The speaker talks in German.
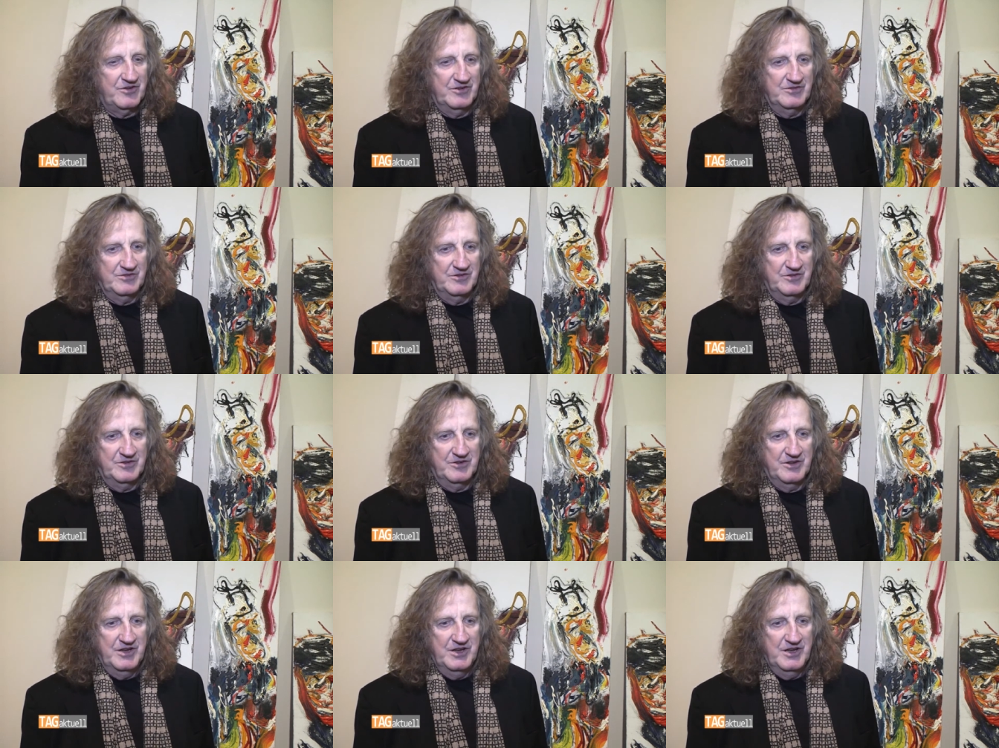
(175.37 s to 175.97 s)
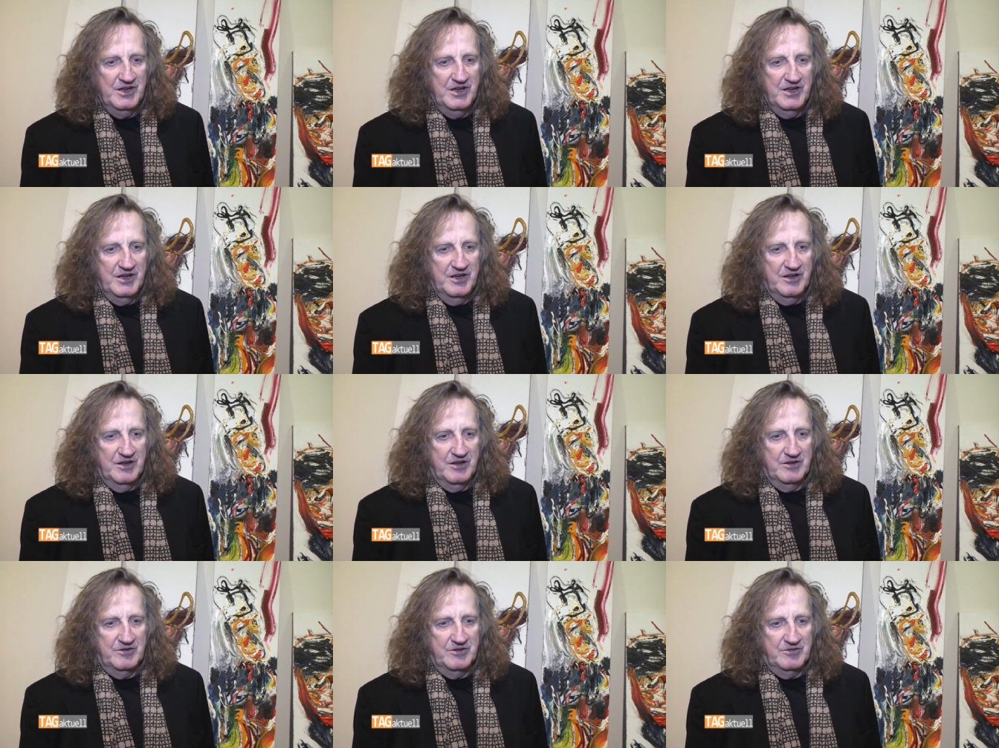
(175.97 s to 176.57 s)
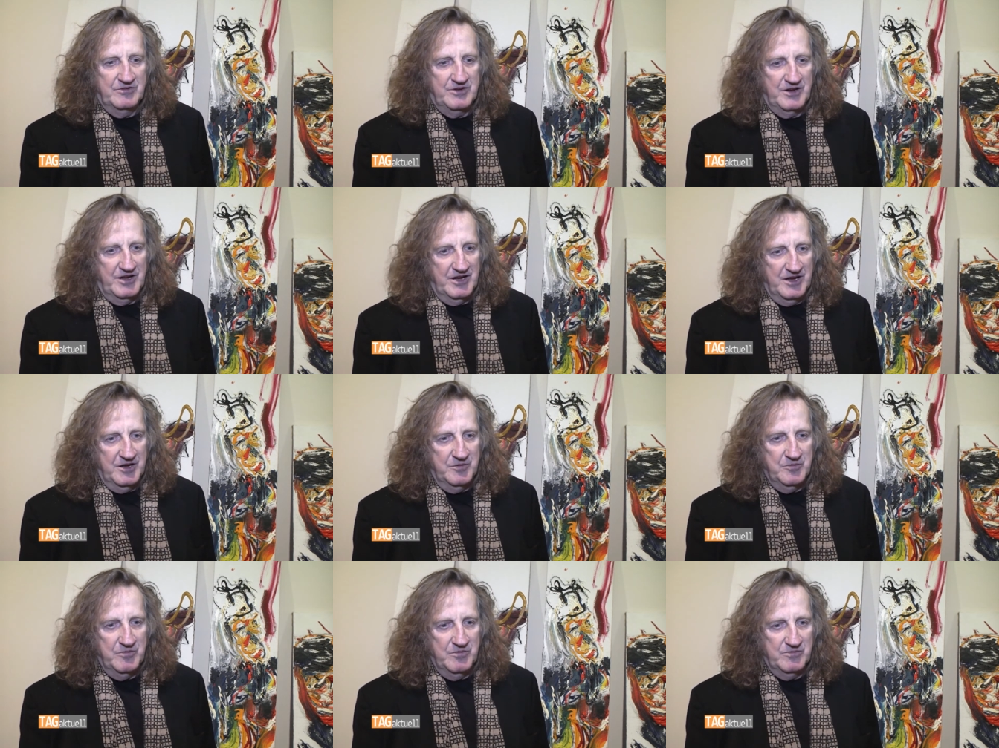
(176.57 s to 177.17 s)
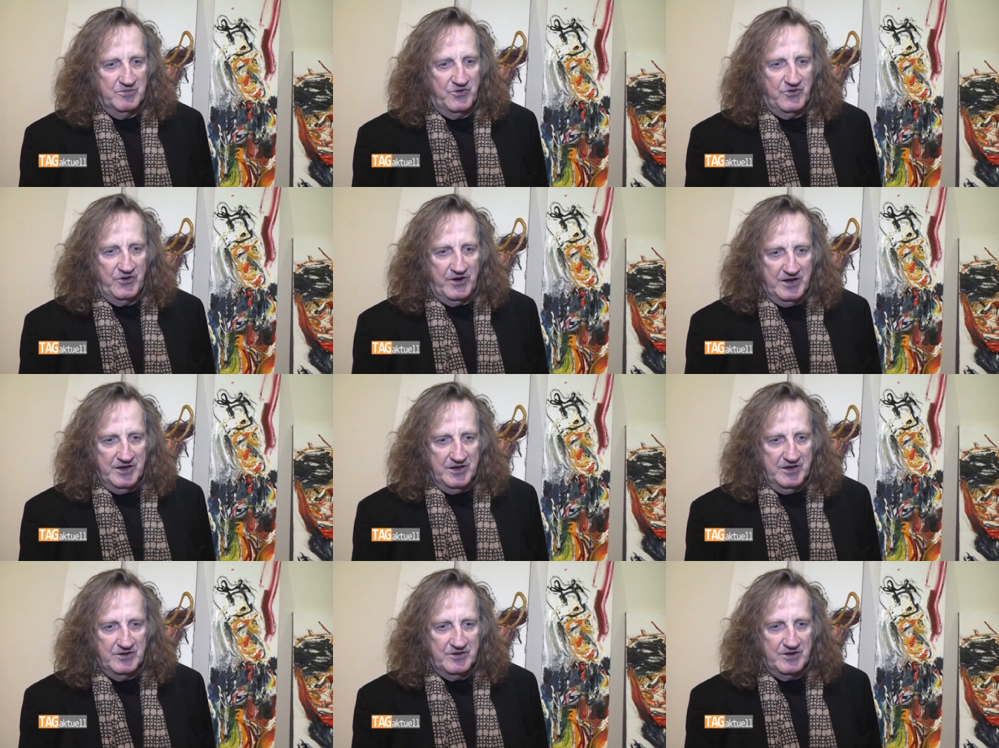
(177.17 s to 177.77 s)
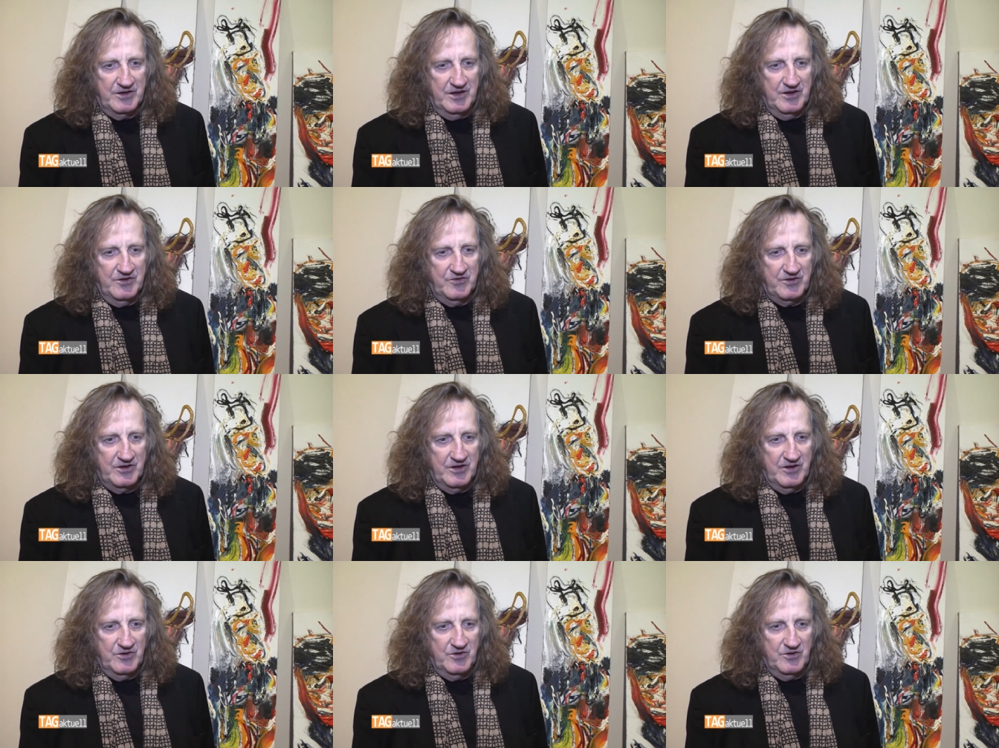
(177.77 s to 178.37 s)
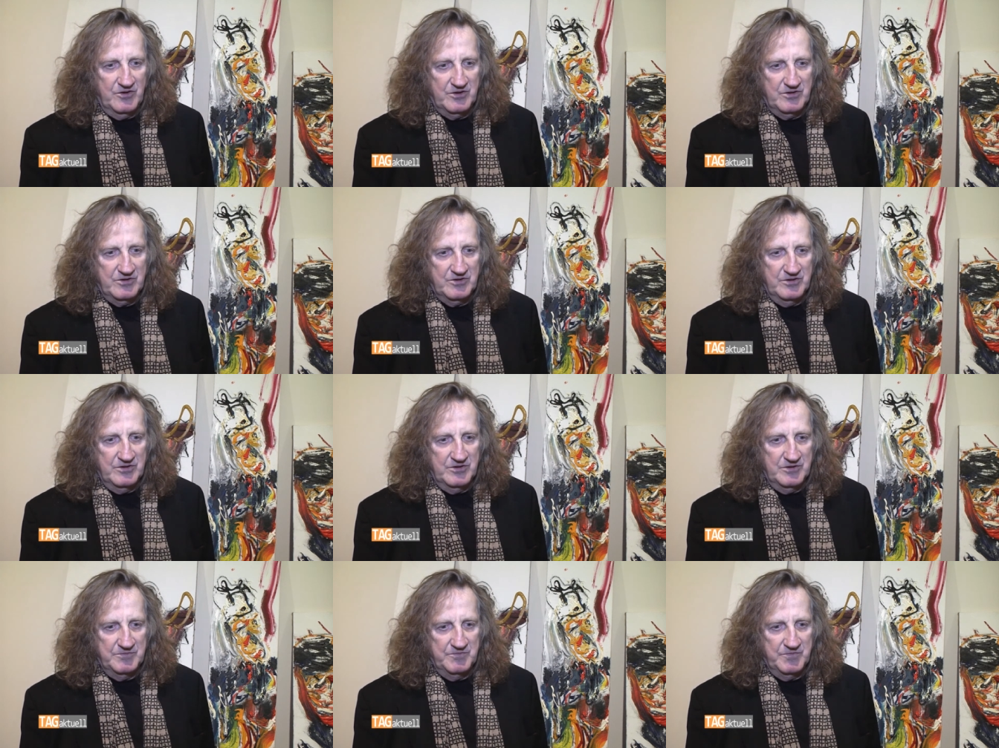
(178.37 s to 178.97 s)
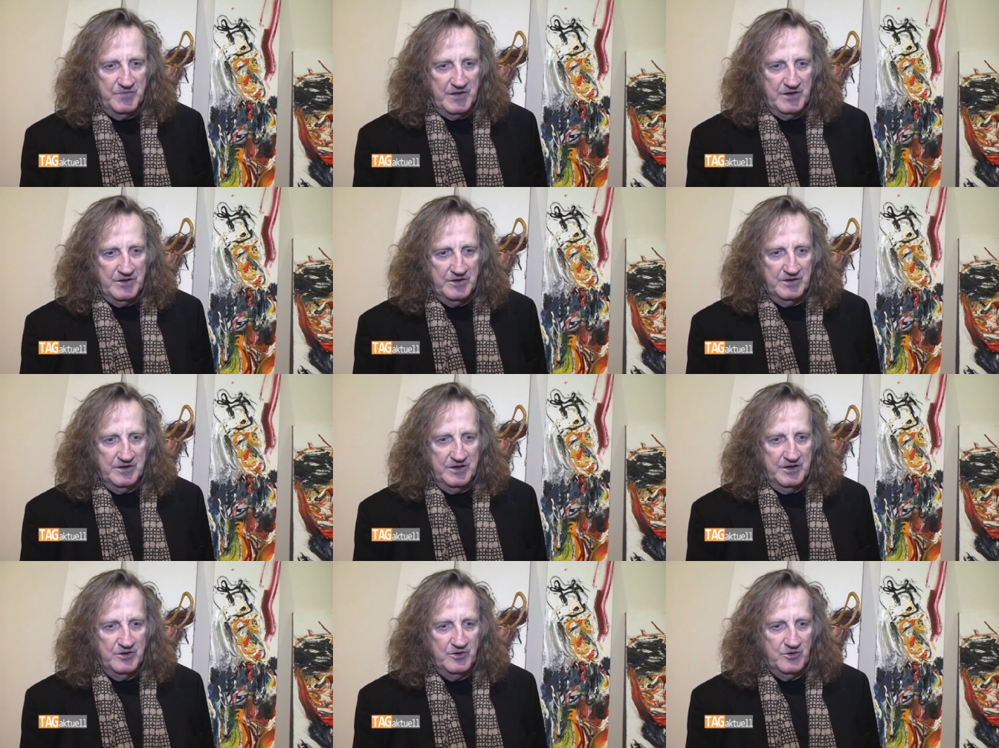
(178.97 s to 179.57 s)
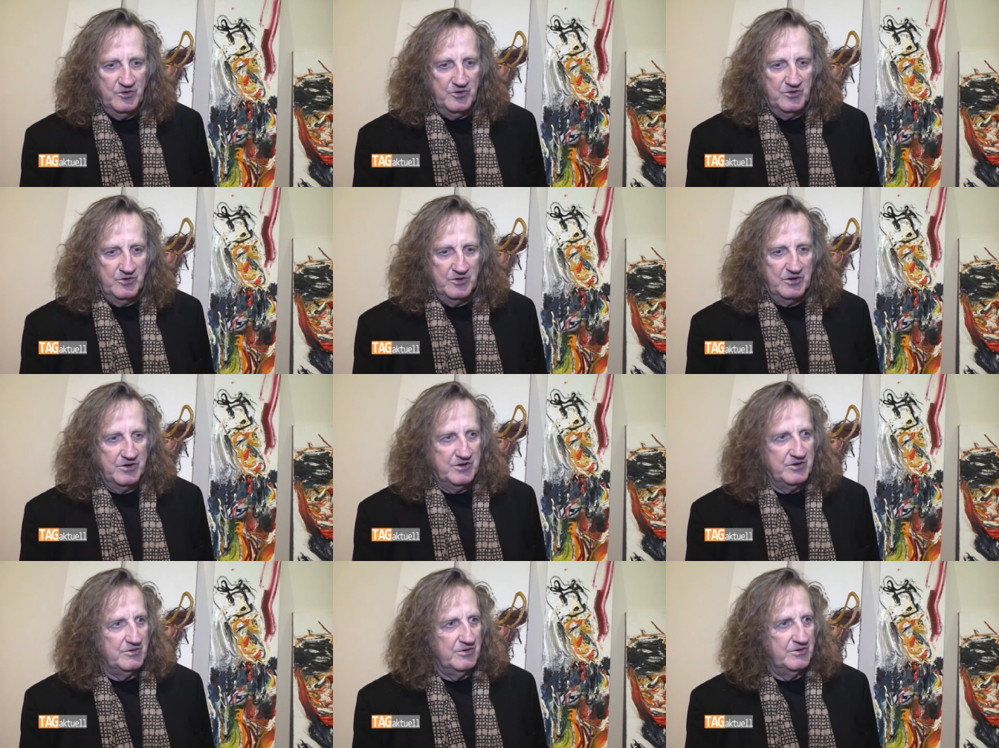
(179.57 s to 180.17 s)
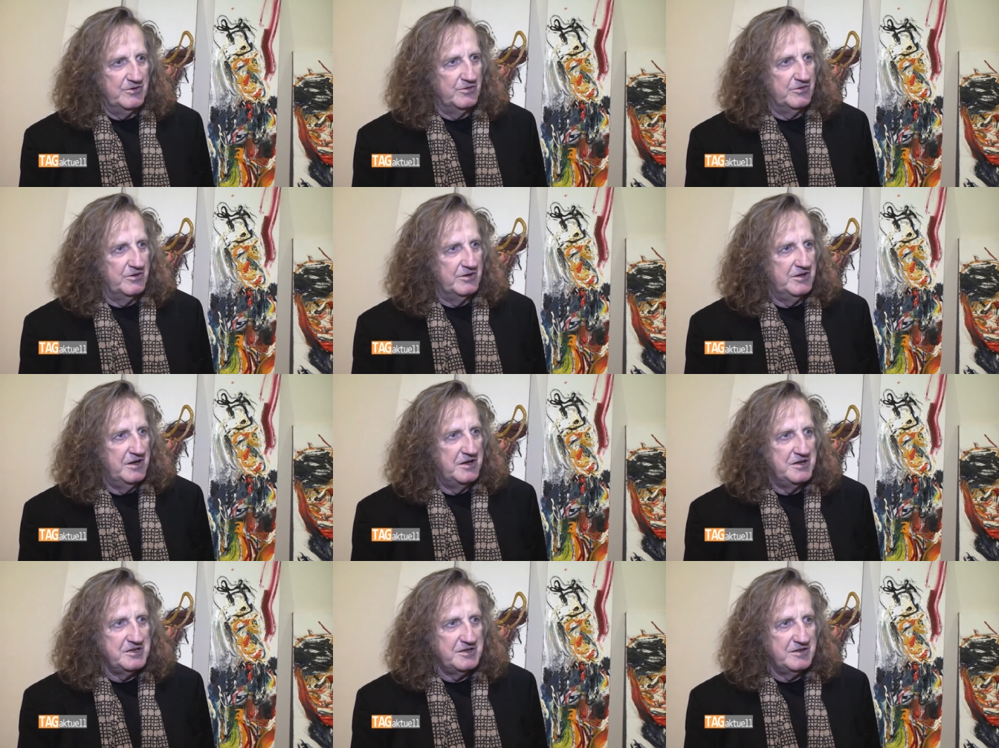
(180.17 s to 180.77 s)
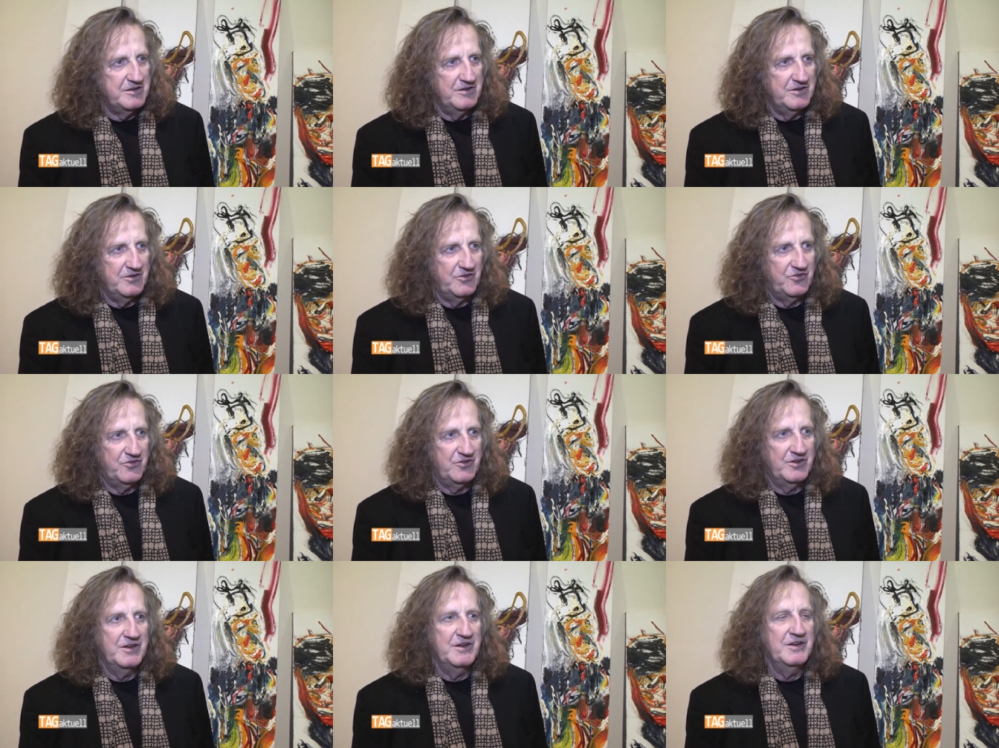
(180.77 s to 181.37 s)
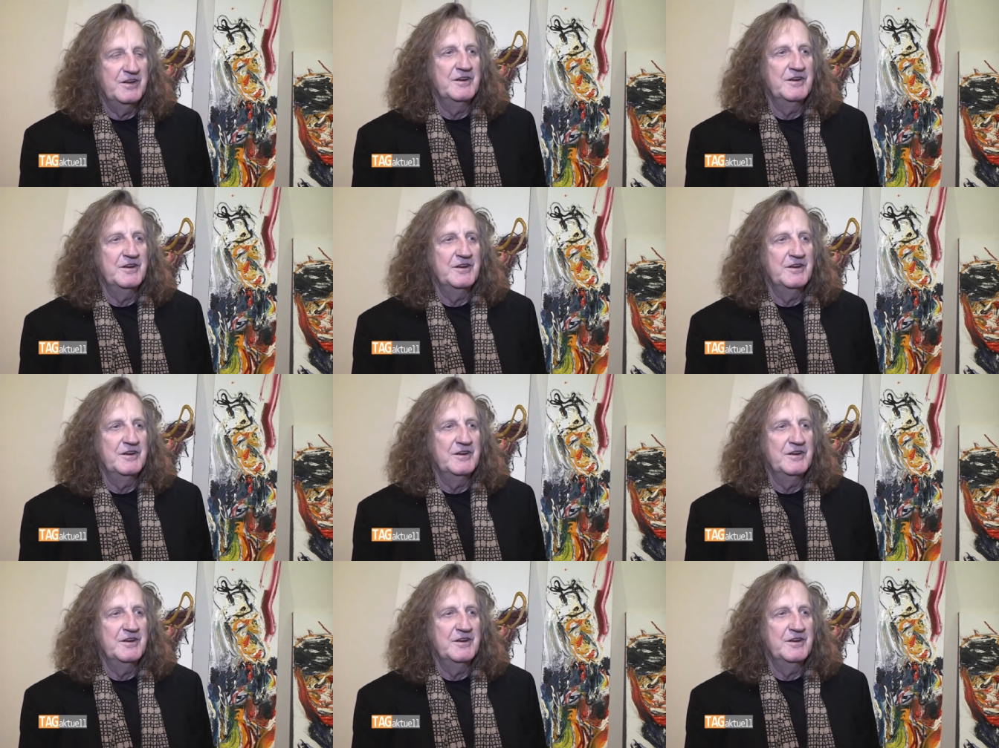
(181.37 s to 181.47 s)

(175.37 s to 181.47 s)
Und äh, Time, Zeit heißt auch äh, Erinnerung, also Gedächtnis.